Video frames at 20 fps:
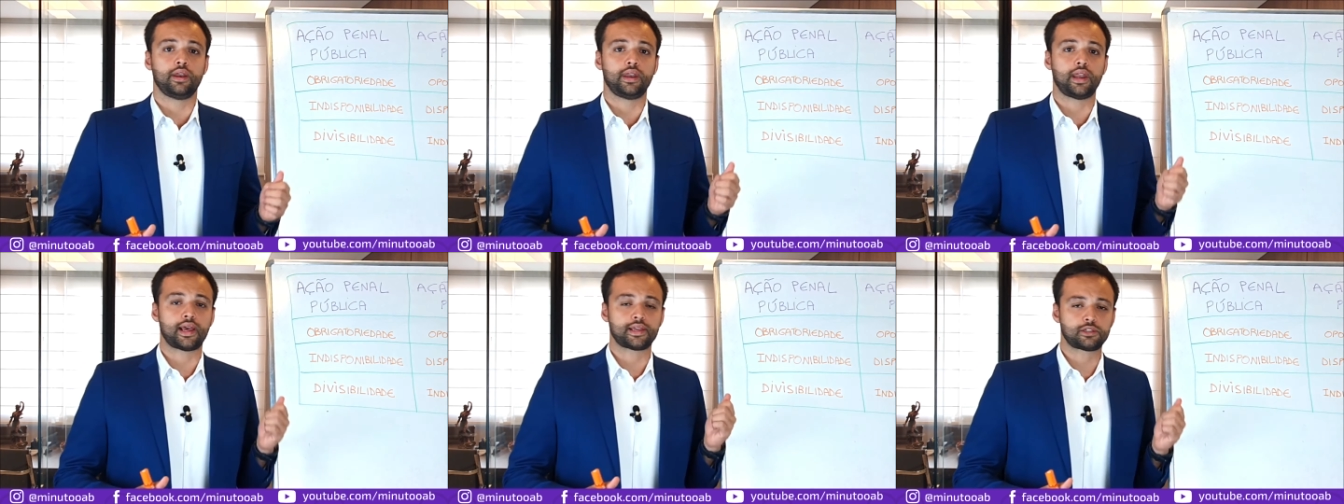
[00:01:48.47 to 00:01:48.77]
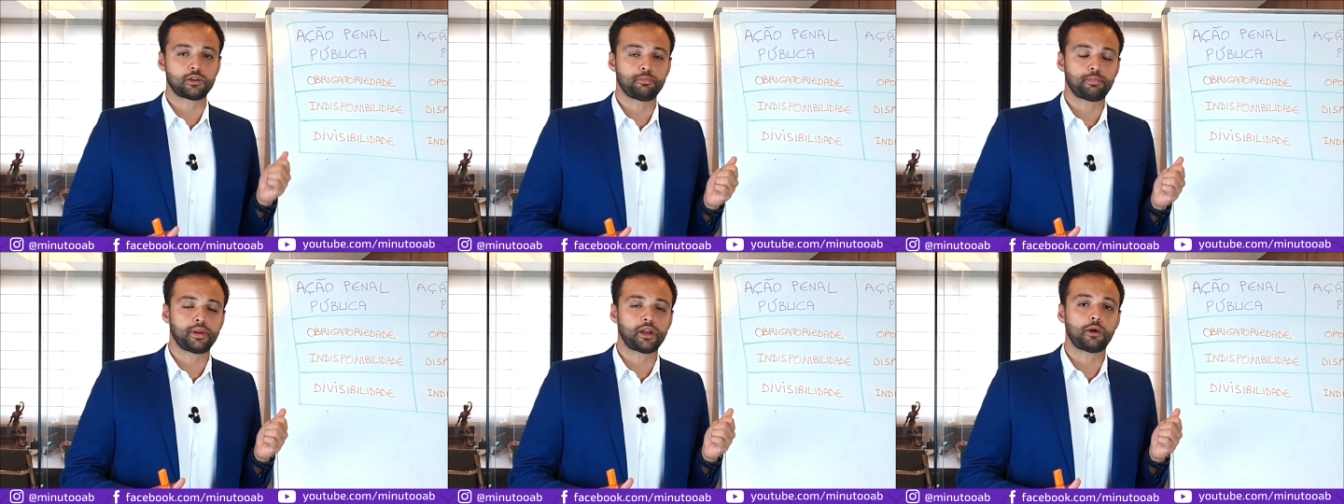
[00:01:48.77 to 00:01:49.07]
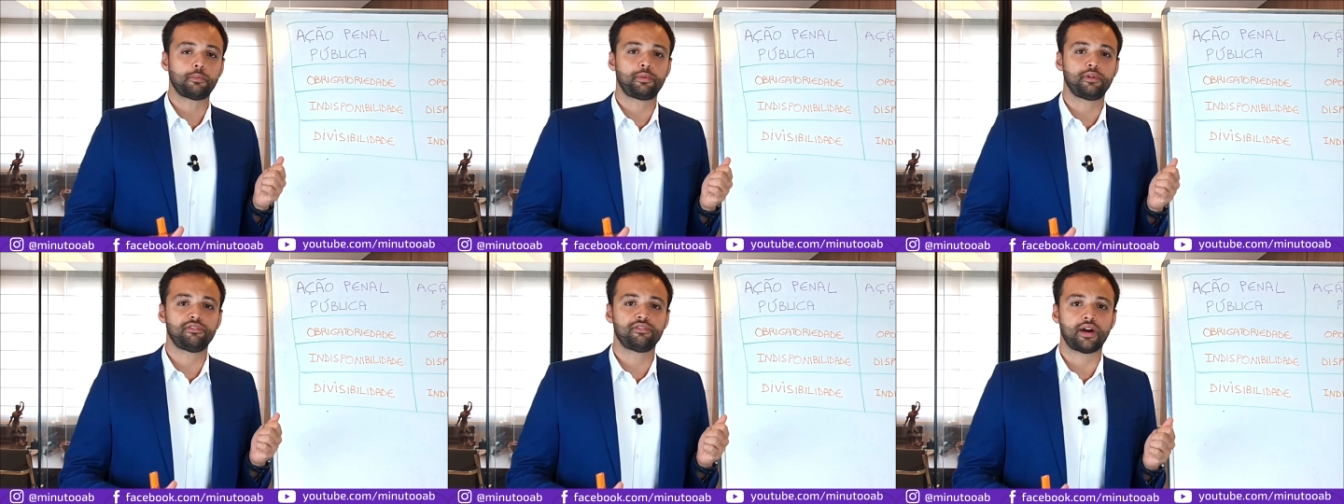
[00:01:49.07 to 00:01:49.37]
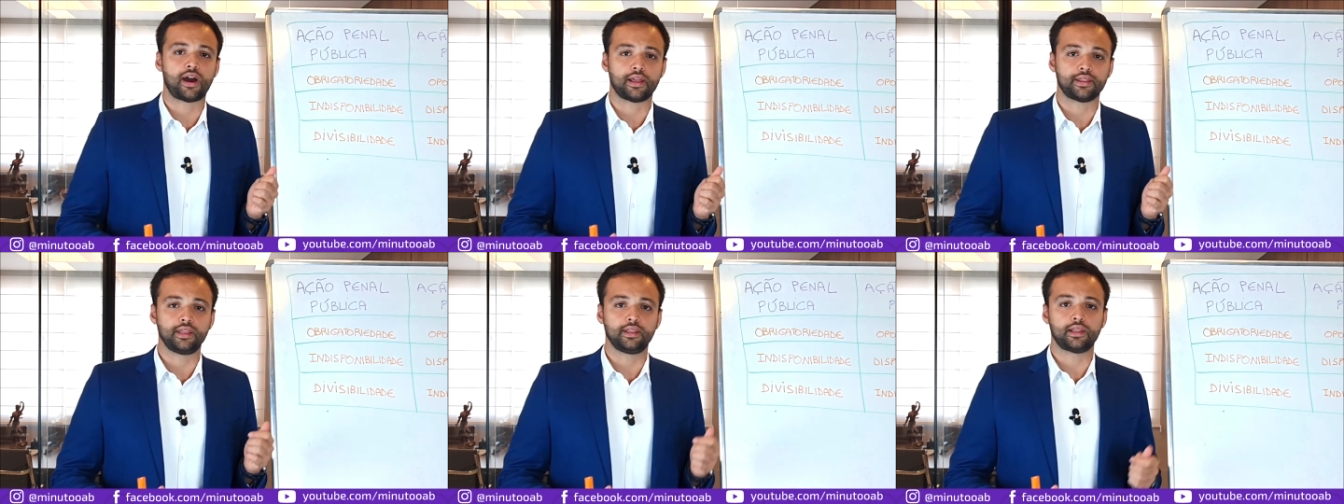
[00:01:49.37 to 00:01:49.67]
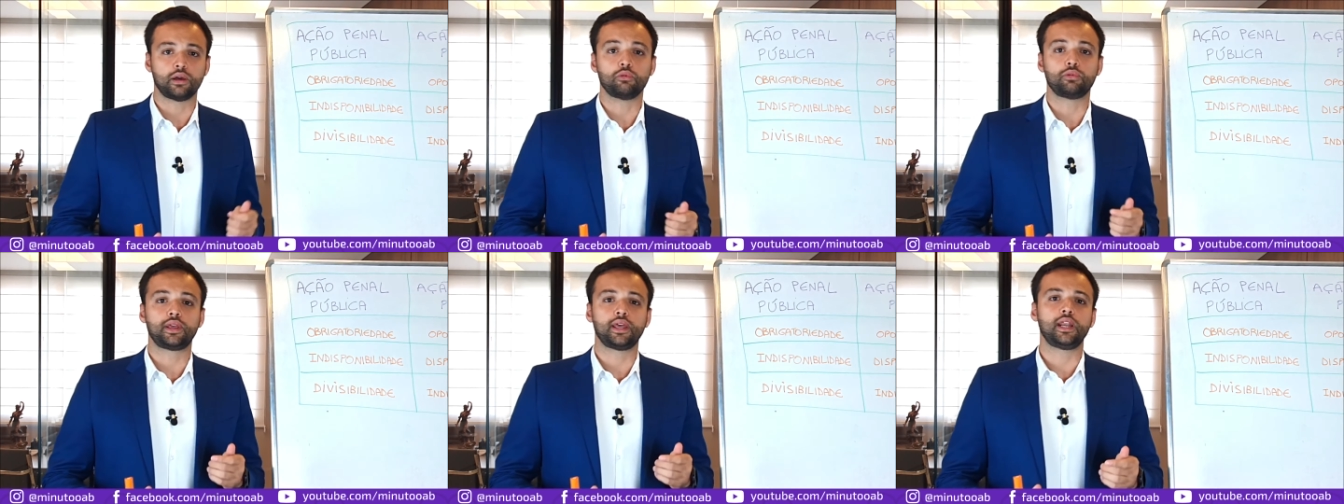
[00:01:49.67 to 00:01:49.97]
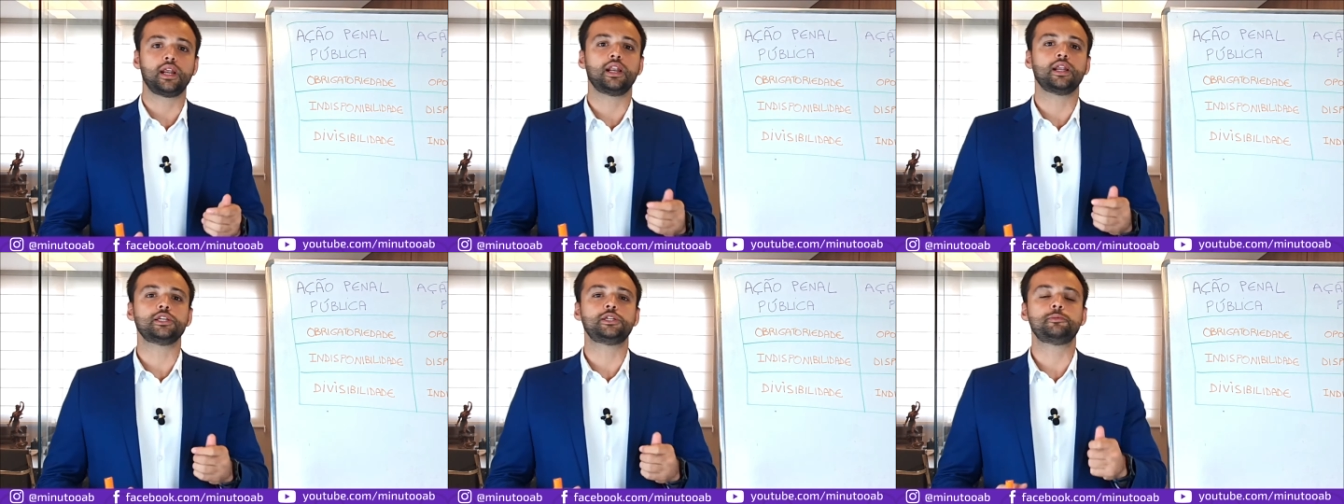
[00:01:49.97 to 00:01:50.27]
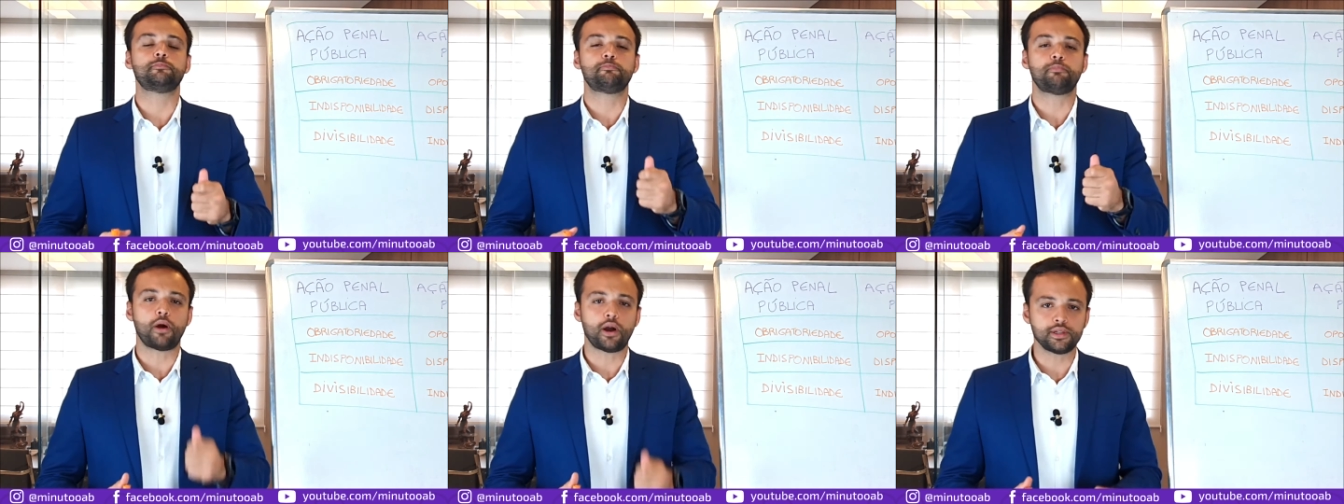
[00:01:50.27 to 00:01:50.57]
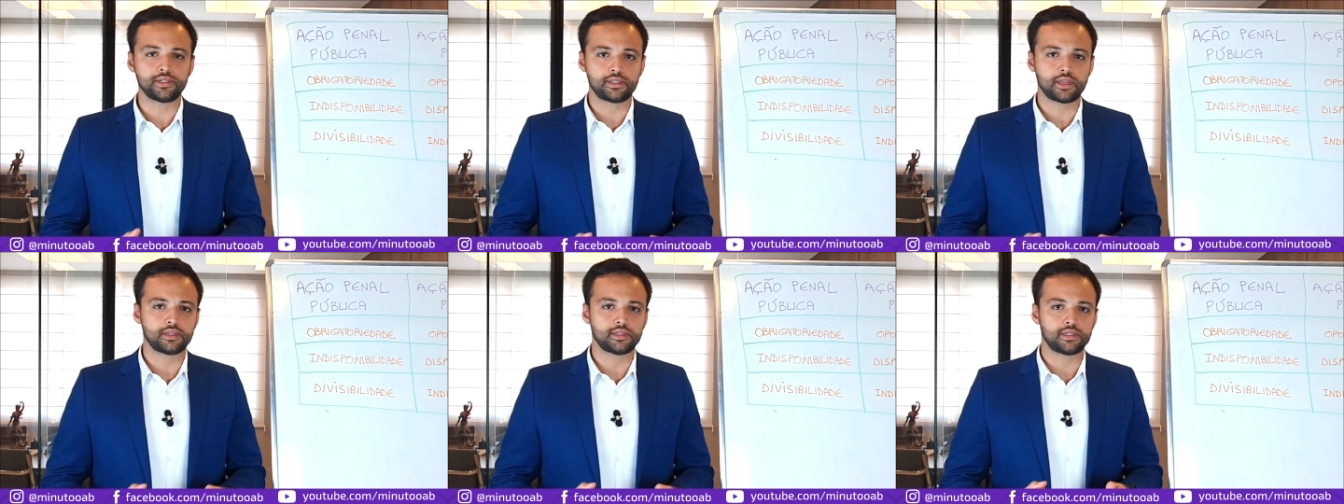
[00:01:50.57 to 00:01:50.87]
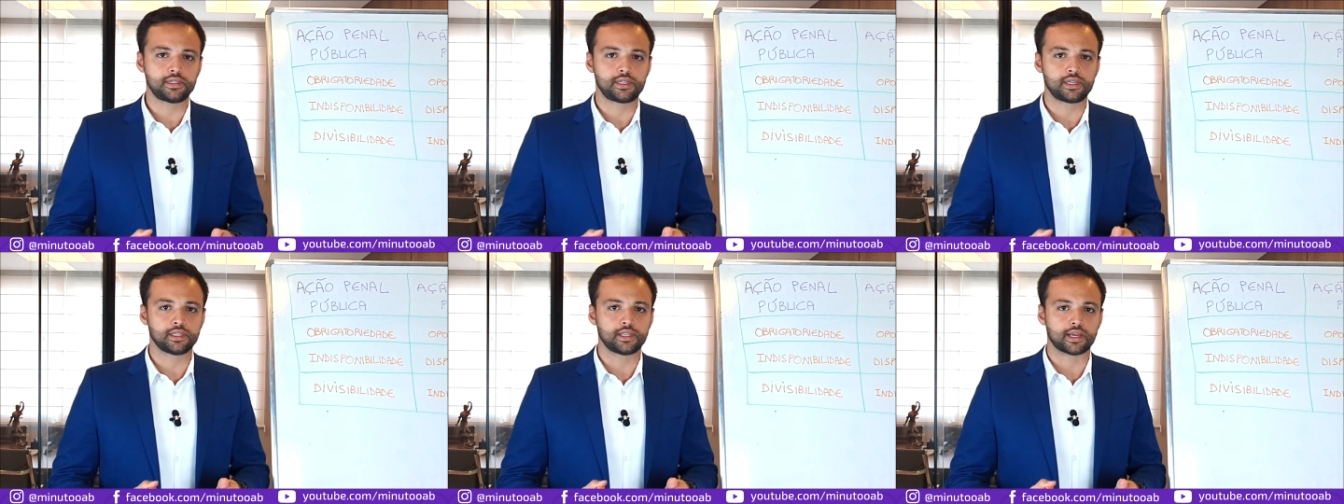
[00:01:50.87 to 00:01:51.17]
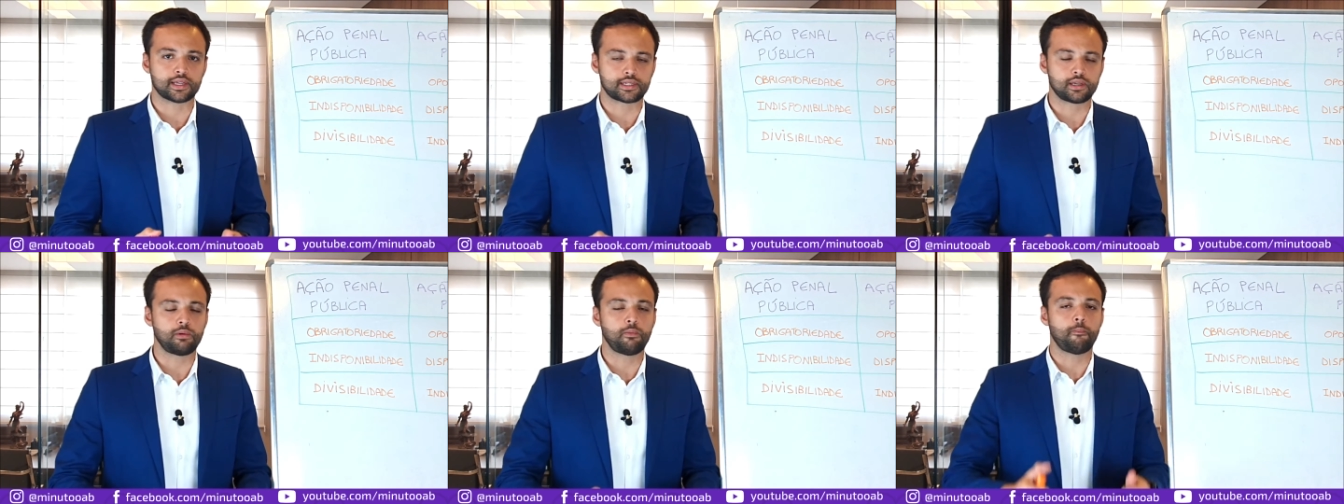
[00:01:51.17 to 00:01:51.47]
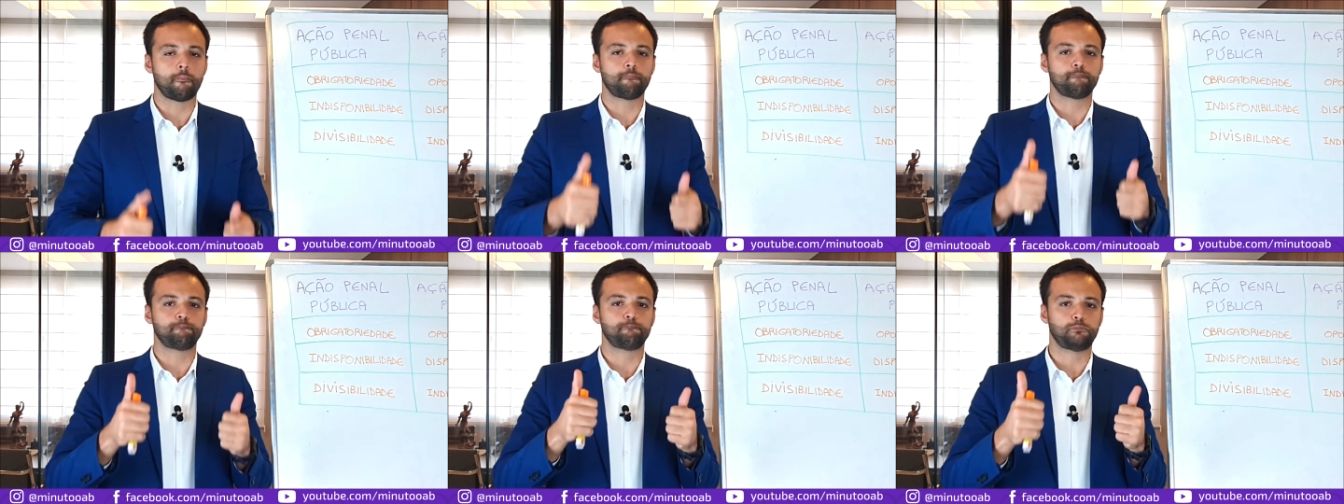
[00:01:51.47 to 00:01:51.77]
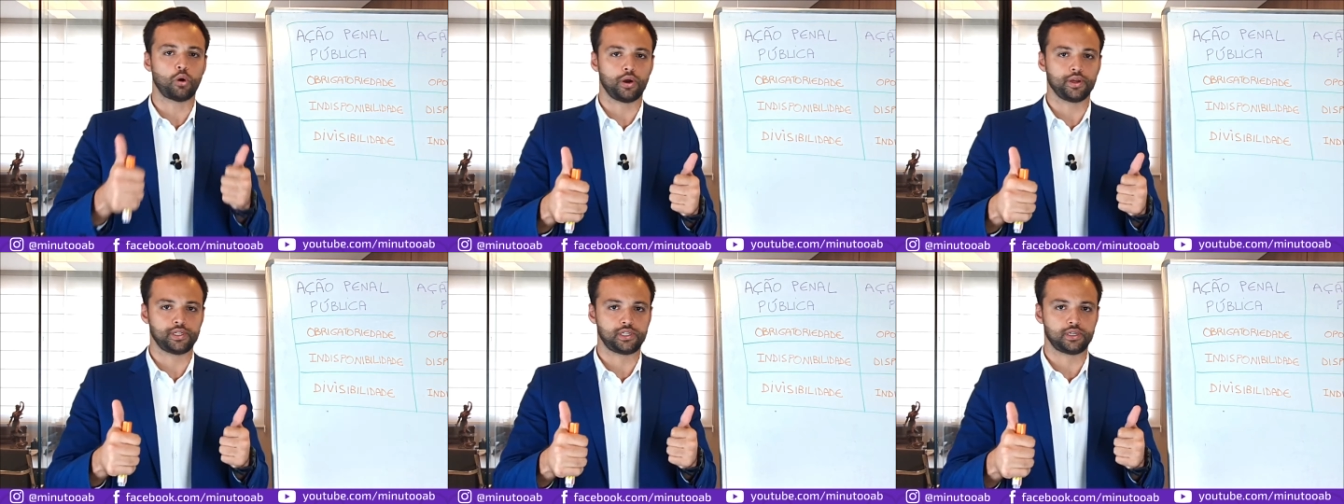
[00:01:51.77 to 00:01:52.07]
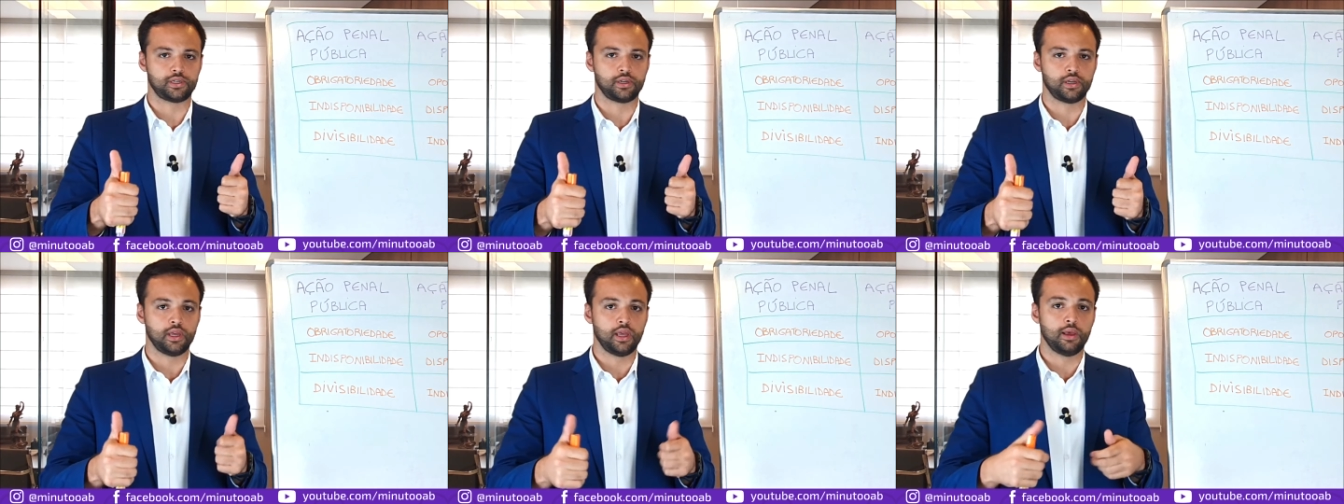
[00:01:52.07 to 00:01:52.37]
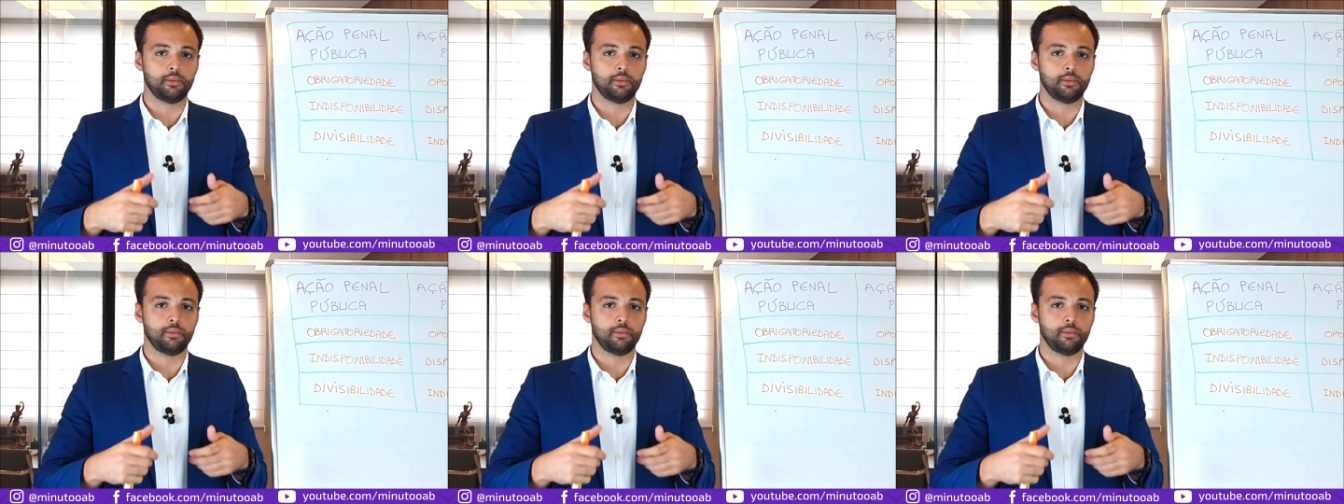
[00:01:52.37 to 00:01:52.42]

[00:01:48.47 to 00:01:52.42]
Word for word: Na ação penal privada, então, o querelante pode desistir da ação? Pode.